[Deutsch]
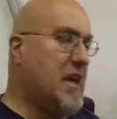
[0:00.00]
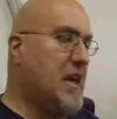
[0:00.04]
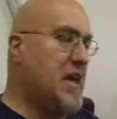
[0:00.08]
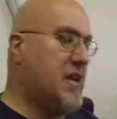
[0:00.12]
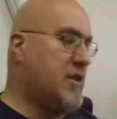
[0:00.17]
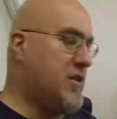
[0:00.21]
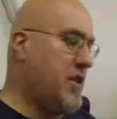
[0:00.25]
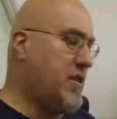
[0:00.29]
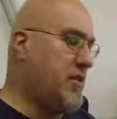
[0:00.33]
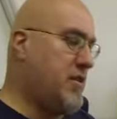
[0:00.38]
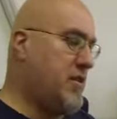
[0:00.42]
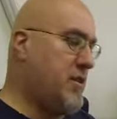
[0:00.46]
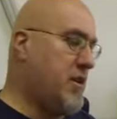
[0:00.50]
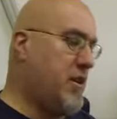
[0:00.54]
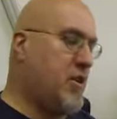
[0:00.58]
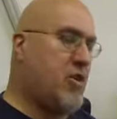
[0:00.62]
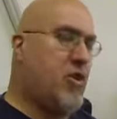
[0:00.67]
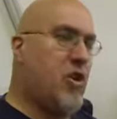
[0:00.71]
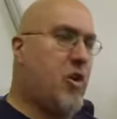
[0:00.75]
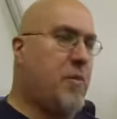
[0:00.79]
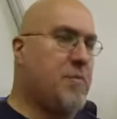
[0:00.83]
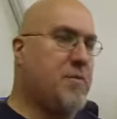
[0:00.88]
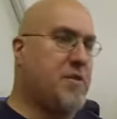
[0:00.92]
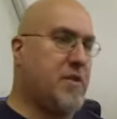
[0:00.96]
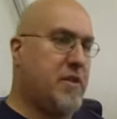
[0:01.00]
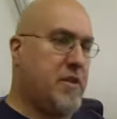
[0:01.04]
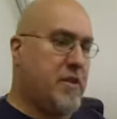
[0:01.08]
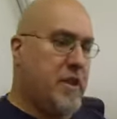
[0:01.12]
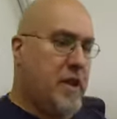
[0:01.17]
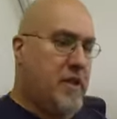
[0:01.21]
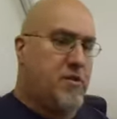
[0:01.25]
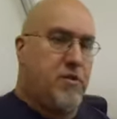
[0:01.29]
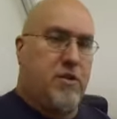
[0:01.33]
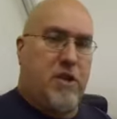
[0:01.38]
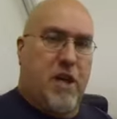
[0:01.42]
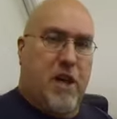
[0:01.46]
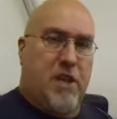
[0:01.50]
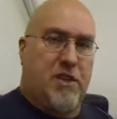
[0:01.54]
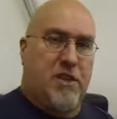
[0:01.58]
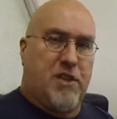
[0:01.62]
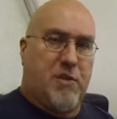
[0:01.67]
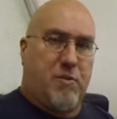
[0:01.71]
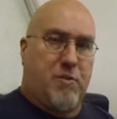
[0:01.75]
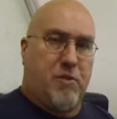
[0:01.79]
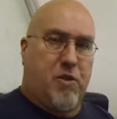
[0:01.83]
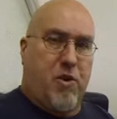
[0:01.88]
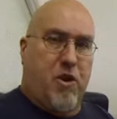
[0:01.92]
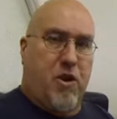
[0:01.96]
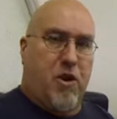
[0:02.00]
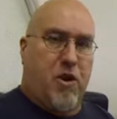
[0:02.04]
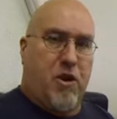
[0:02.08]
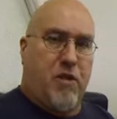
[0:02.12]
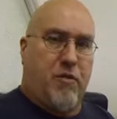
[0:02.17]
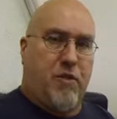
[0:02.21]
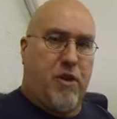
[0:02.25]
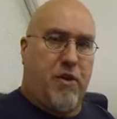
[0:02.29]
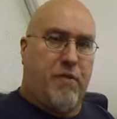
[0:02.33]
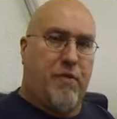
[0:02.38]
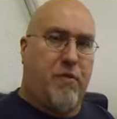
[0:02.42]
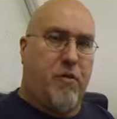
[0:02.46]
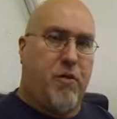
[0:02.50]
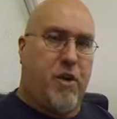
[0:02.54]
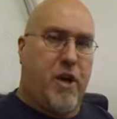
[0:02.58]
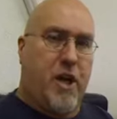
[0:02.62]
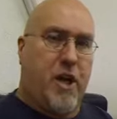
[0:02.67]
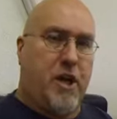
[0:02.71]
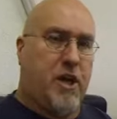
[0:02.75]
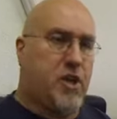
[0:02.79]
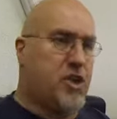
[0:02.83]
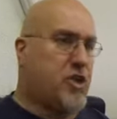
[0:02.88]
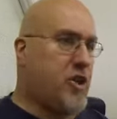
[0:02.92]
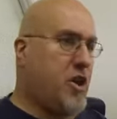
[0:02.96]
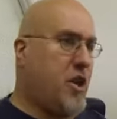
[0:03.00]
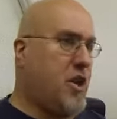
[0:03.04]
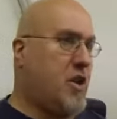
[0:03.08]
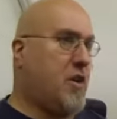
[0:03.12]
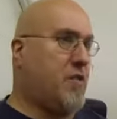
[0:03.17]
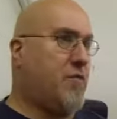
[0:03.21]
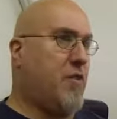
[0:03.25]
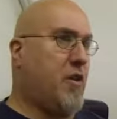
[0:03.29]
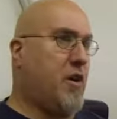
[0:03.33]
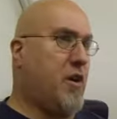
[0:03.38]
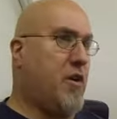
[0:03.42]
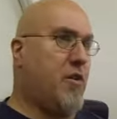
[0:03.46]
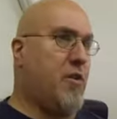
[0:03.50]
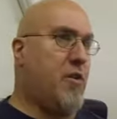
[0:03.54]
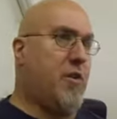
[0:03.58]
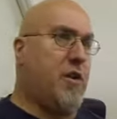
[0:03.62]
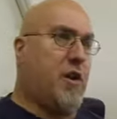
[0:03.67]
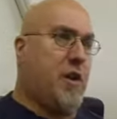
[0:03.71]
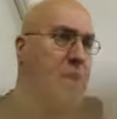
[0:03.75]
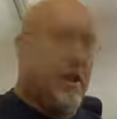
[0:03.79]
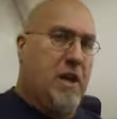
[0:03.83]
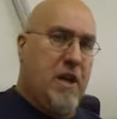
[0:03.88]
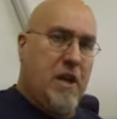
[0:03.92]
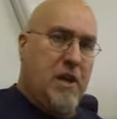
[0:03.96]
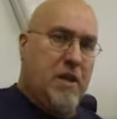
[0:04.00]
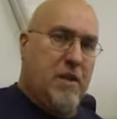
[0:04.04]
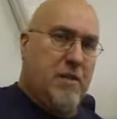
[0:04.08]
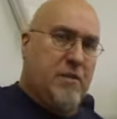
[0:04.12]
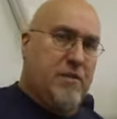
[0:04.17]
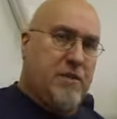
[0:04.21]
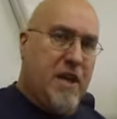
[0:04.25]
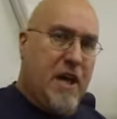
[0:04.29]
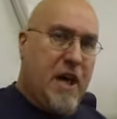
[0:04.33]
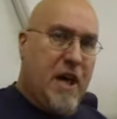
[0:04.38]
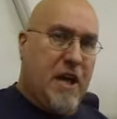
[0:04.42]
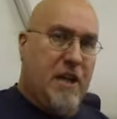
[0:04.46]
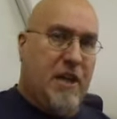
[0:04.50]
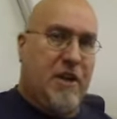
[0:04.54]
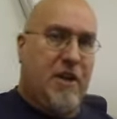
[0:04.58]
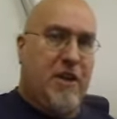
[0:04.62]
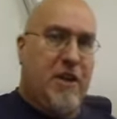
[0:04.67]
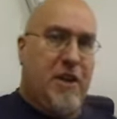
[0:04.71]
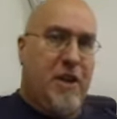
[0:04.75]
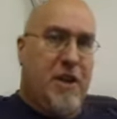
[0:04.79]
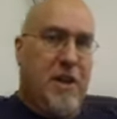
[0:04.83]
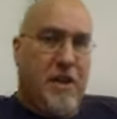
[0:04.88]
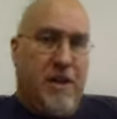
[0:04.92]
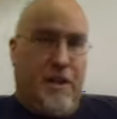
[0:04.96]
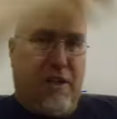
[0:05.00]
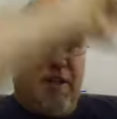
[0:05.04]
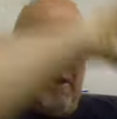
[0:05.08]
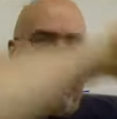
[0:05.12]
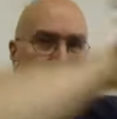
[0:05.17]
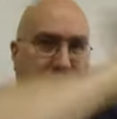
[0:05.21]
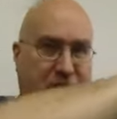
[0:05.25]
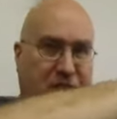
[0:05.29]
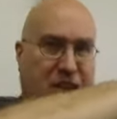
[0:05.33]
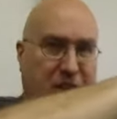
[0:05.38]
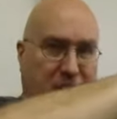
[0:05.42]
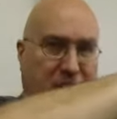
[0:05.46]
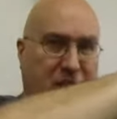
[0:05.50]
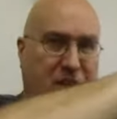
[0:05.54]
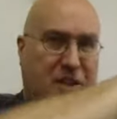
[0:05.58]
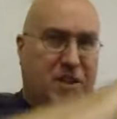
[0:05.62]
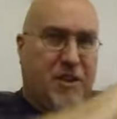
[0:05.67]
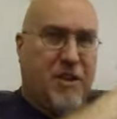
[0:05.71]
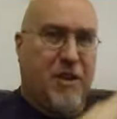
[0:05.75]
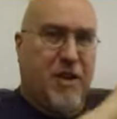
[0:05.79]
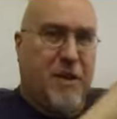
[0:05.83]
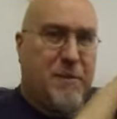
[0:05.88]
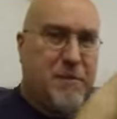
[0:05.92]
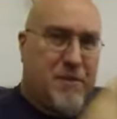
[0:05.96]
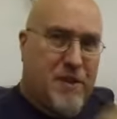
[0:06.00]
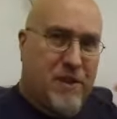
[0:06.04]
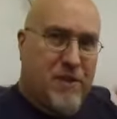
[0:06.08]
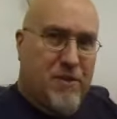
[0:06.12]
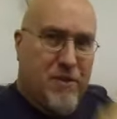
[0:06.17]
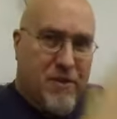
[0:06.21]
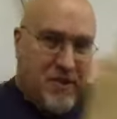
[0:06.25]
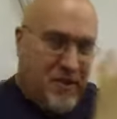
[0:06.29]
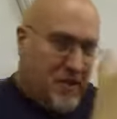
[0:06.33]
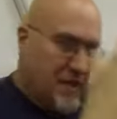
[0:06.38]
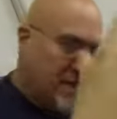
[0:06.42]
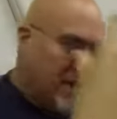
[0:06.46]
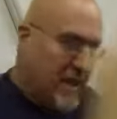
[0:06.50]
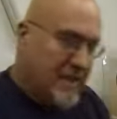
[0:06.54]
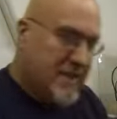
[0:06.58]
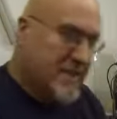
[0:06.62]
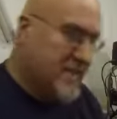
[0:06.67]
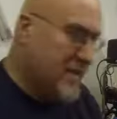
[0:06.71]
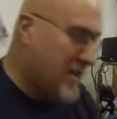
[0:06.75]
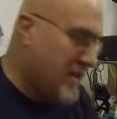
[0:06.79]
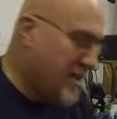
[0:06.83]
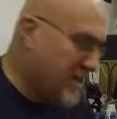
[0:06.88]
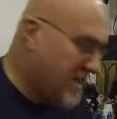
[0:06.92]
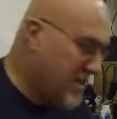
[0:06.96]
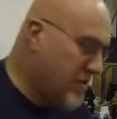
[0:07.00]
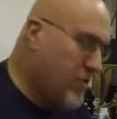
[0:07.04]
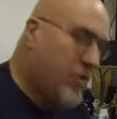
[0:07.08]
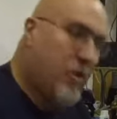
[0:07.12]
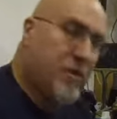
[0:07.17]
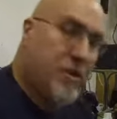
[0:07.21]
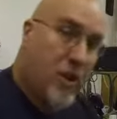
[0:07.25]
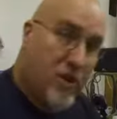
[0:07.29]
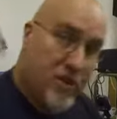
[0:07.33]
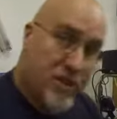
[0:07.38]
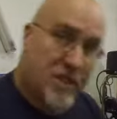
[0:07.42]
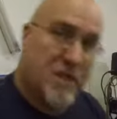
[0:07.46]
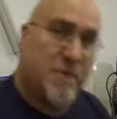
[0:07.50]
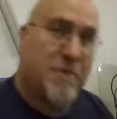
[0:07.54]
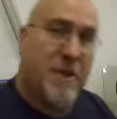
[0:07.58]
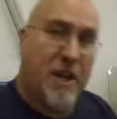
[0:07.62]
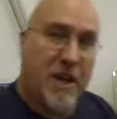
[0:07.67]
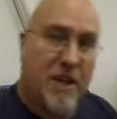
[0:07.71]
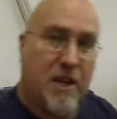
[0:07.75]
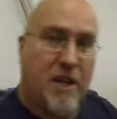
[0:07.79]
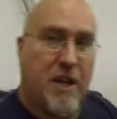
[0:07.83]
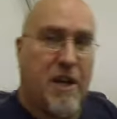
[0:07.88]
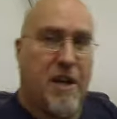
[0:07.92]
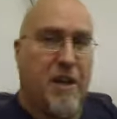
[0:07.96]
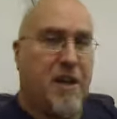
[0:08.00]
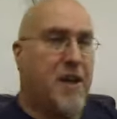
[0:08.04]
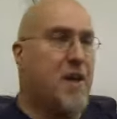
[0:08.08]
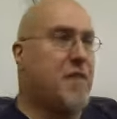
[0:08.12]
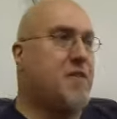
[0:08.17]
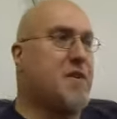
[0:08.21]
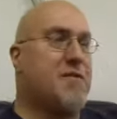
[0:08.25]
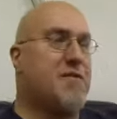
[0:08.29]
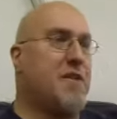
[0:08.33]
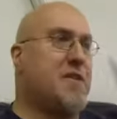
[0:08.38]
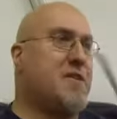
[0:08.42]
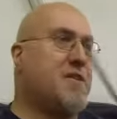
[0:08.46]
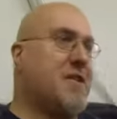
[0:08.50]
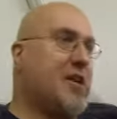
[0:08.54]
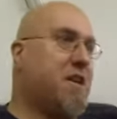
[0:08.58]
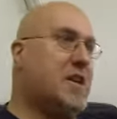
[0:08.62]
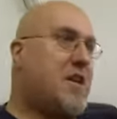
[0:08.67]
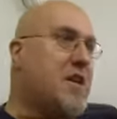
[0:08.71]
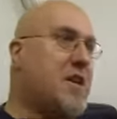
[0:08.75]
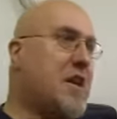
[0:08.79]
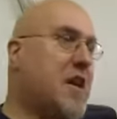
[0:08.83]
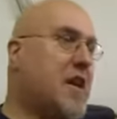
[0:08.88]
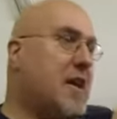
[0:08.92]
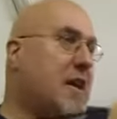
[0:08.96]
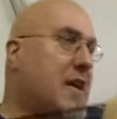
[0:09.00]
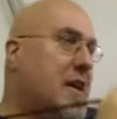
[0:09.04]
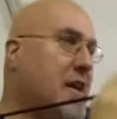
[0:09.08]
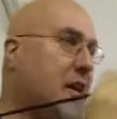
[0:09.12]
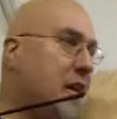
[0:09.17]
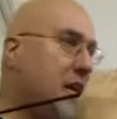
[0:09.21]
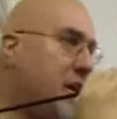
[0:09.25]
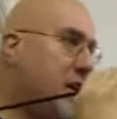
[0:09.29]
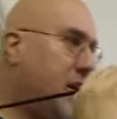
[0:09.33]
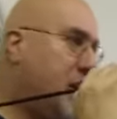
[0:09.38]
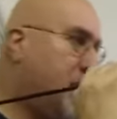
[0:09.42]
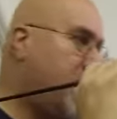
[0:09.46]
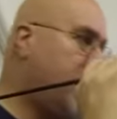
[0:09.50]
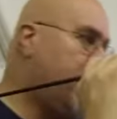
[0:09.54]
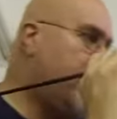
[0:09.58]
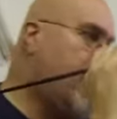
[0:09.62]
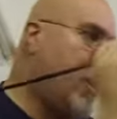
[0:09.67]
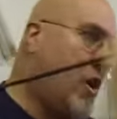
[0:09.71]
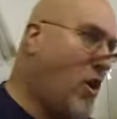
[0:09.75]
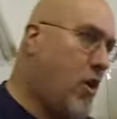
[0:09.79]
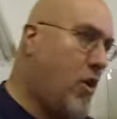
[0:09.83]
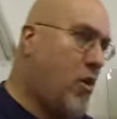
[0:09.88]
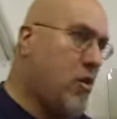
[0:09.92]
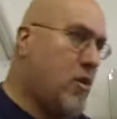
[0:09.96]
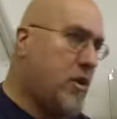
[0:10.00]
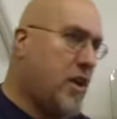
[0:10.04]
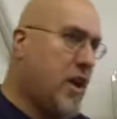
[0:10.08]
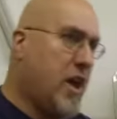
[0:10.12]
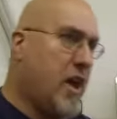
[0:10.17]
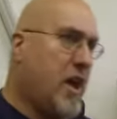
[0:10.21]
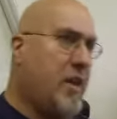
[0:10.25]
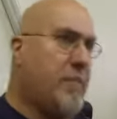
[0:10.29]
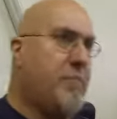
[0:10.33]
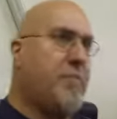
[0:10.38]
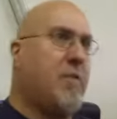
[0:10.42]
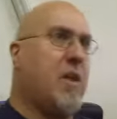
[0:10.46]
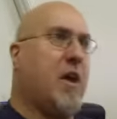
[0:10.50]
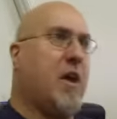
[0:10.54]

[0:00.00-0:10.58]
dann äh, kommt, geht so die Hand zum Gürtel, wo der Funk eingeschaltet wird und dann zack, zack, dann gibt es also die, die Handzeichen und außerdem erklärt er, was weiß ich, ähm, Holding,